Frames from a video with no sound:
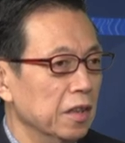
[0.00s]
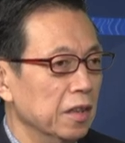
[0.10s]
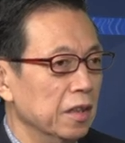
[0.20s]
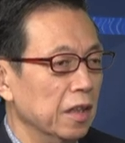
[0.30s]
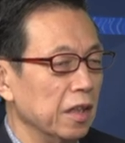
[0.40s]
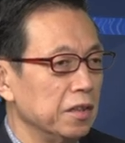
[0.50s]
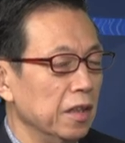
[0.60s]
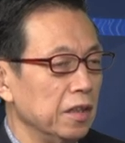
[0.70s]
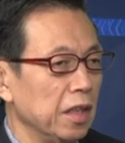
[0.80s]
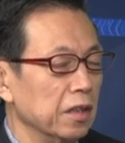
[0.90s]
啊，第
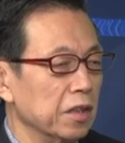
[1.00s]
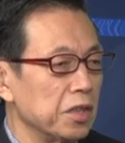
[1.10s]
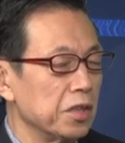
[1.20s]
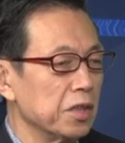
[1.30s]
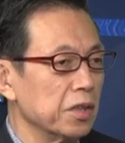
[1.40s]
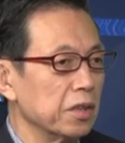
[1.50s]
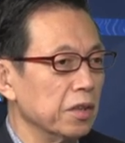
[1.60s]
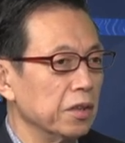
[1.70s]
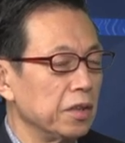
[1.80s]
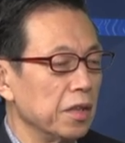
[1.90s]
二点呢是
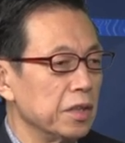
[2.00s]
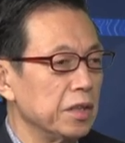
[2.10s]
当时